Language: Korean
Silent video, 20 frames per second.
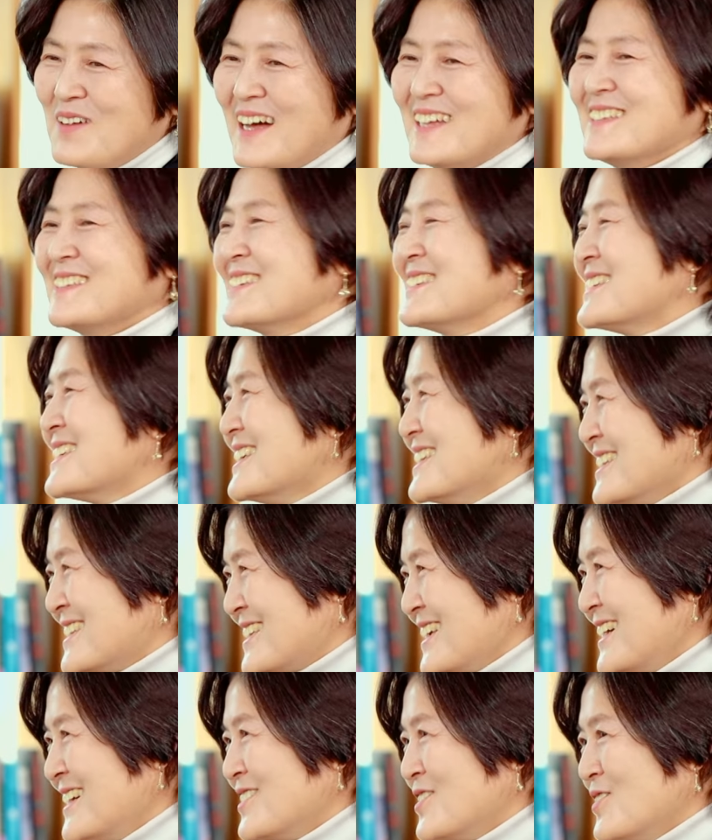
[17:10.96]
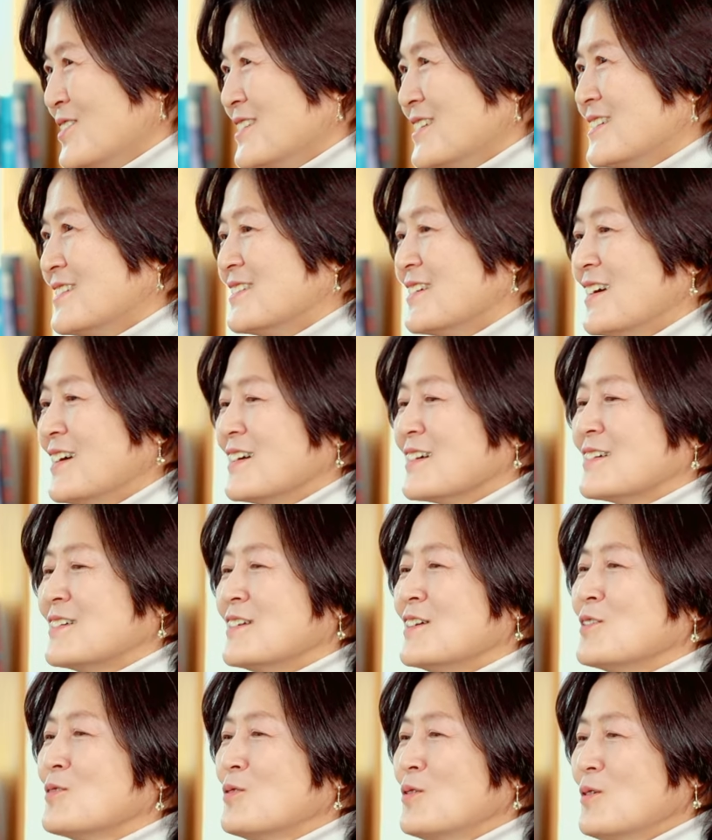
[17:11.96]
반드시 있어야 되는
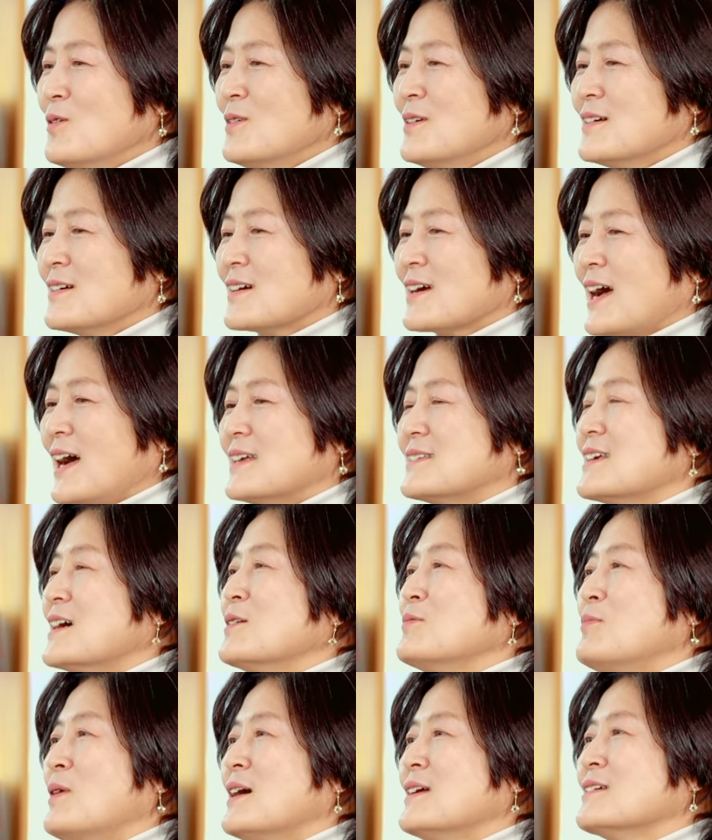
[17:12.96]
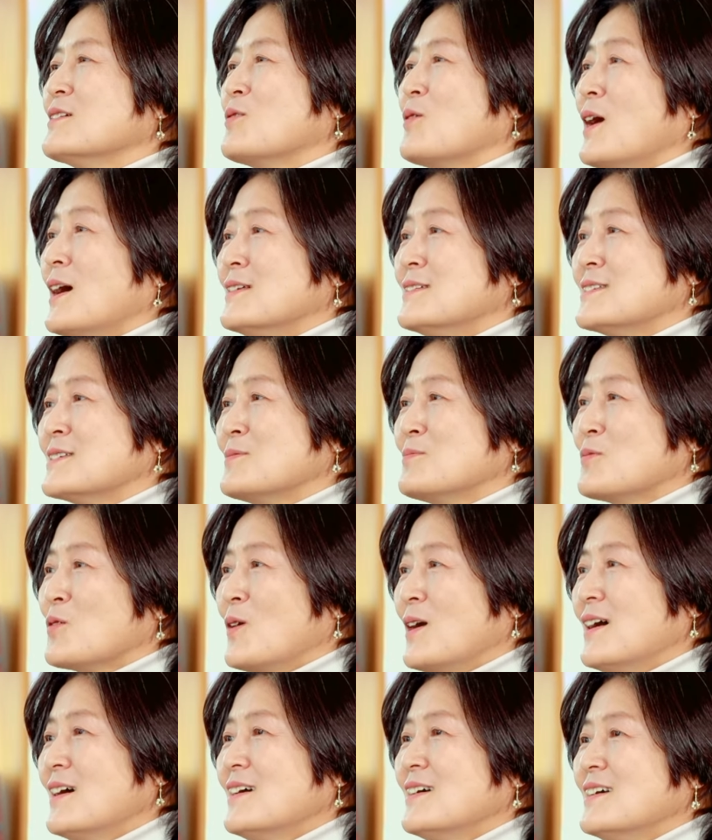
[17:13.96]
그리고 가장 많은
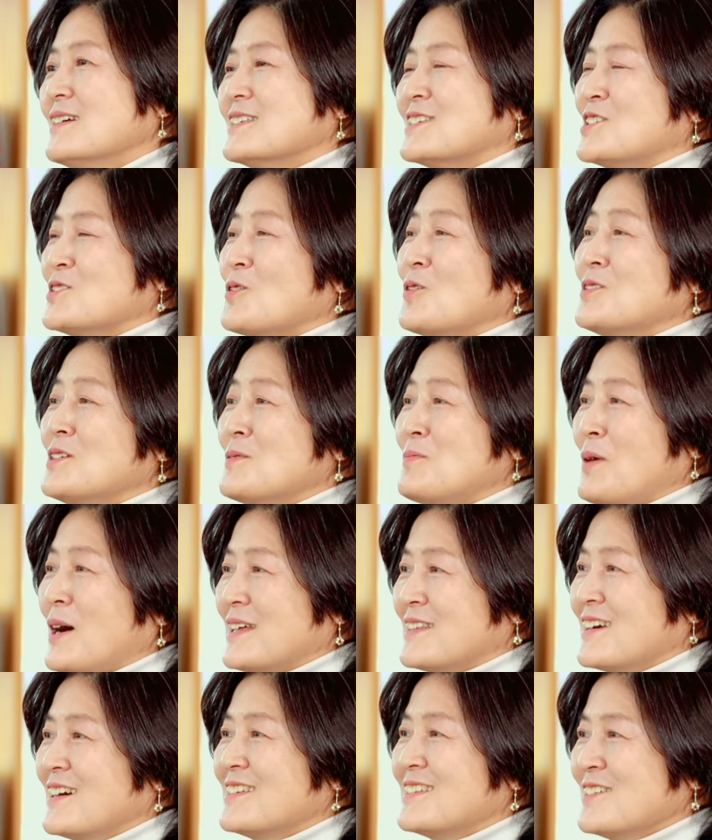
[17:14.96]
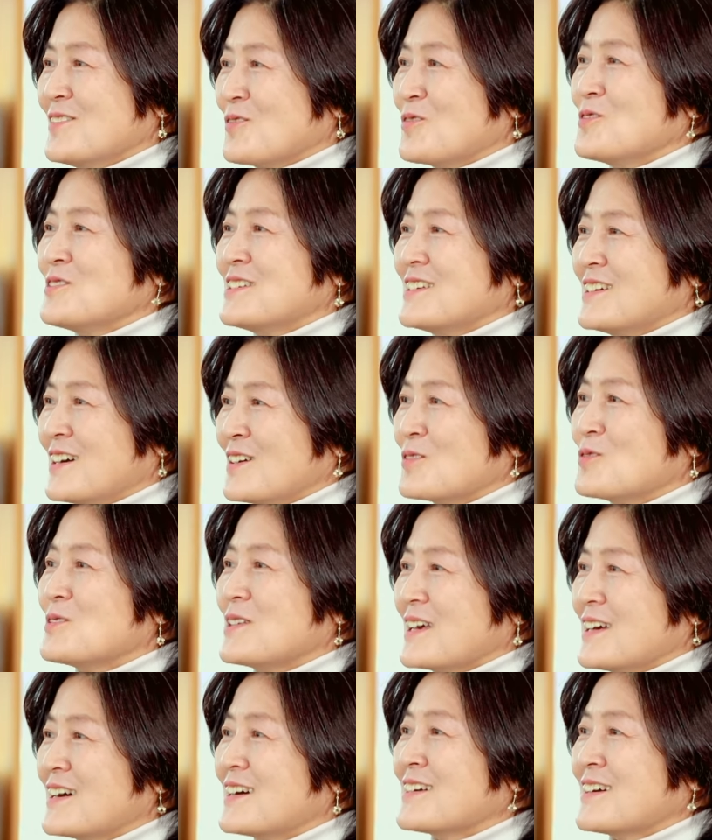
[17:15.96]
관심과 지원을 받아야 될 것이라고
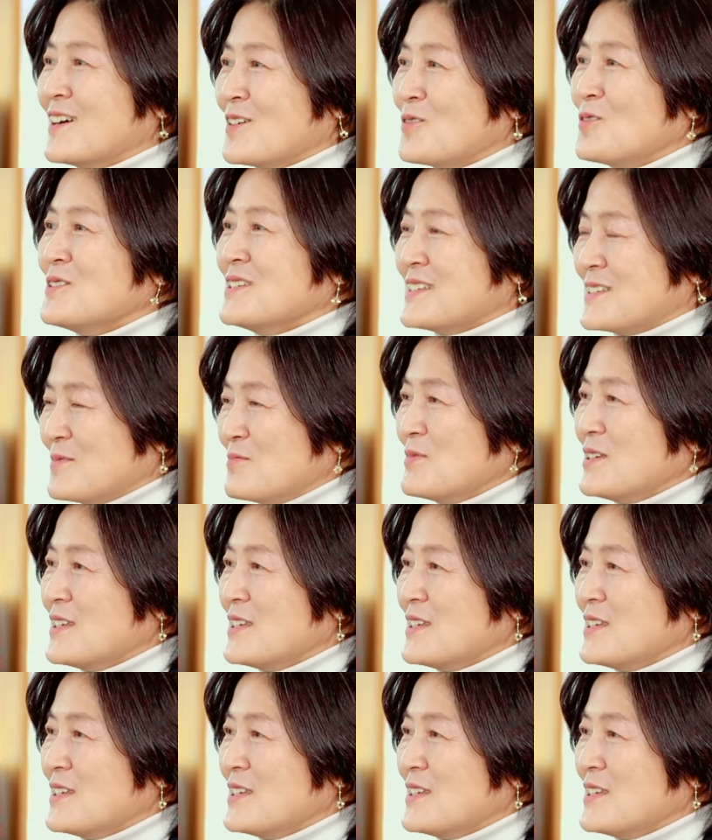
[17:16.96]
생각하고 있습니다.